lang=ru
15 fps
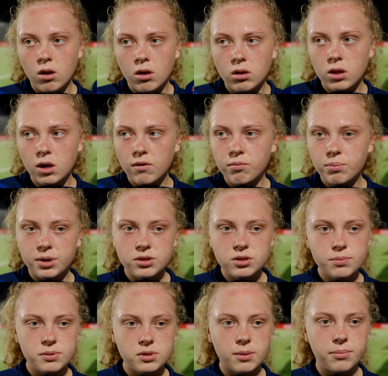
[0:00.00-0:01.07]
Да, в
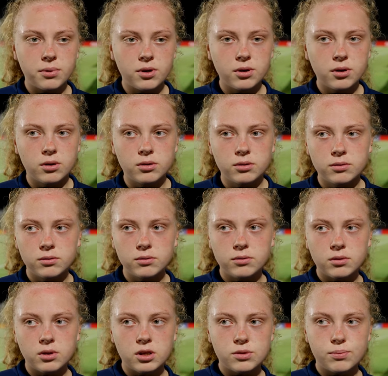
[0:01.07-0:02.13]
принципе, соперник.
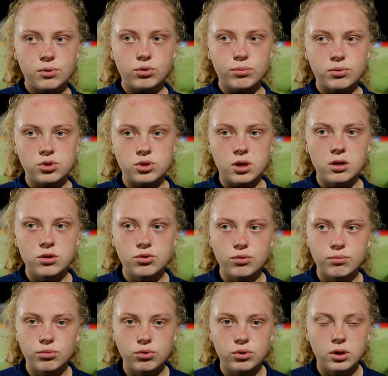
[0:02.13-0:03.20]
Нас предупреждали, что
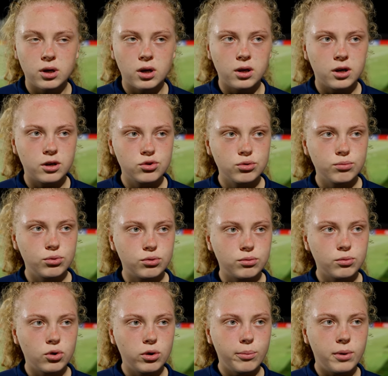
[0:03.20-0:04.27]
будет такая игра, что будет
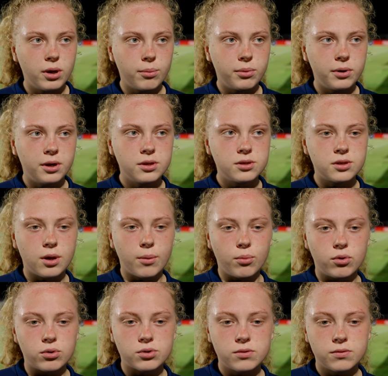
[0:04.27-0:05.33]
много борьбы и
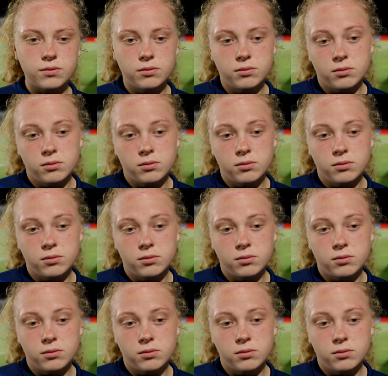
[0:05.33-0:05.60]
единоборств.